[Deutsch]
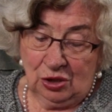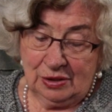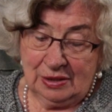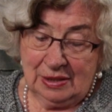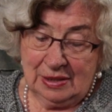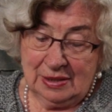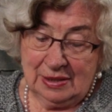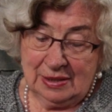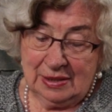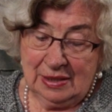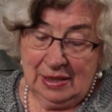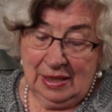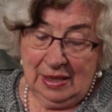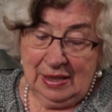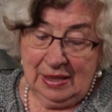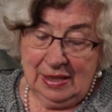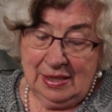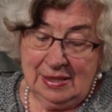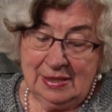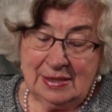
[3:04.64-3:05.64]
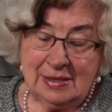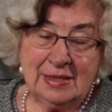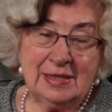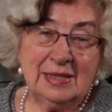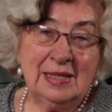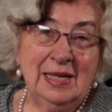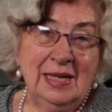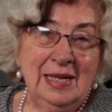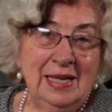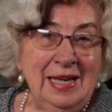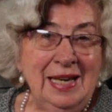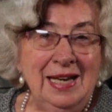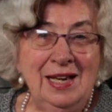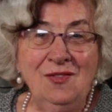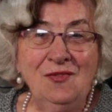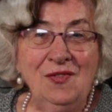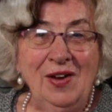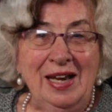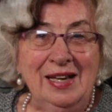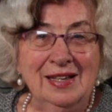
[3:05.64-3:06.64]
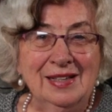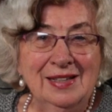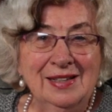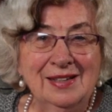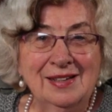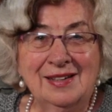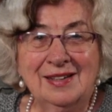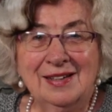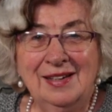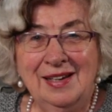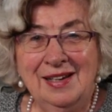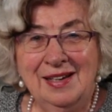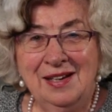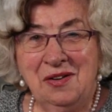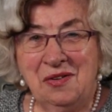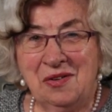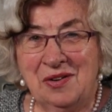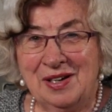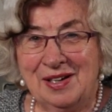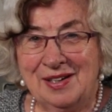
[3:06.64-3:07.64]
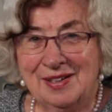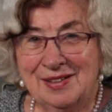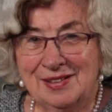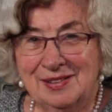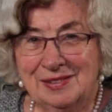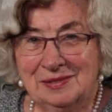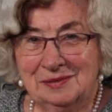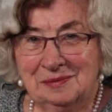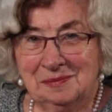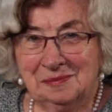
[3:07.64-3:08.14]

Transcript: Gottes ist inwendig in euch.